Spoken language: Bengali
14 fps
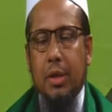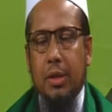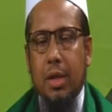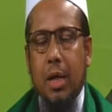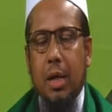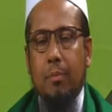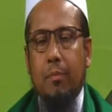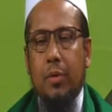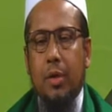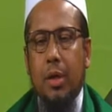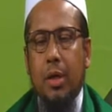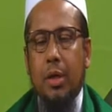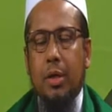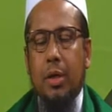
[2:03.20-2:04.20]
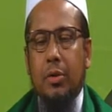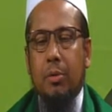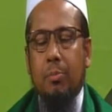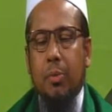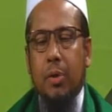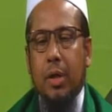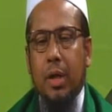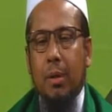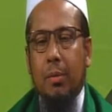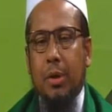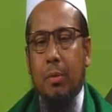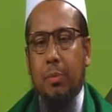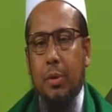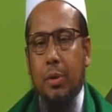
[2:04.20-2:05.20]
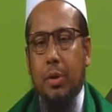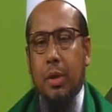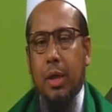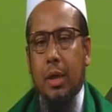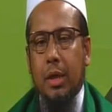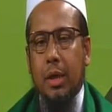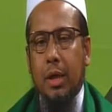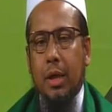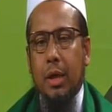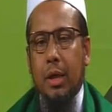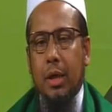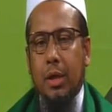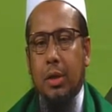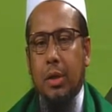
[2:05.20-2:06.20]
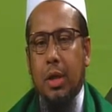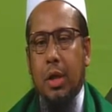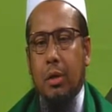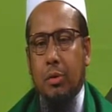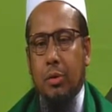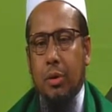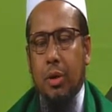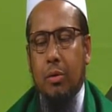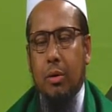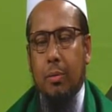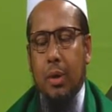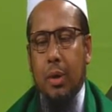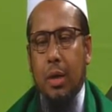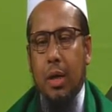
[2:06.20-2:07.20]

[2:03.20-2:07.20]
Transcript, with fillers: ইসলাম সে সম্পর্কে আমাদের প্রিয় শেখ ইনশাল্লাহ আলোচনা করবেন